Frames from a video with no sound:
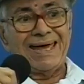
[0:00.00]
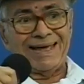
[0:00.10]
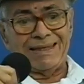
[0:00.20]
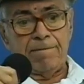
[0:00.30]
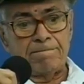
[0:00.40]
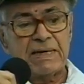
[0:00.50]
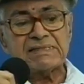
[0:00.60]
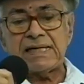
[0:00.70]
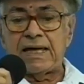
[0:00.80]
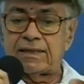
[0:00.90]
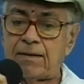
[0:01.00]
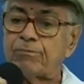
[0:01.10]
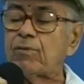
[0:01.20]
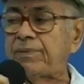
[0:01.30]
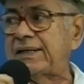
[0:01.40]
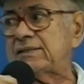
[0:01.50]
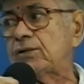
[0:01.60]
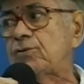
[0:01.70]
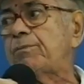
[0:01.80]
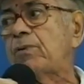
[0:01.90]
a da miséria, da pobreza
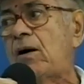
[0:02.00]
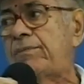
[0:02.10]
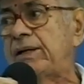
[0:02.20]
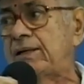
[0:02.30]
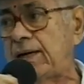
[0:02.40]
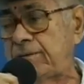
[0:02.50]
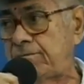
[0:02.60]
do pobre, né?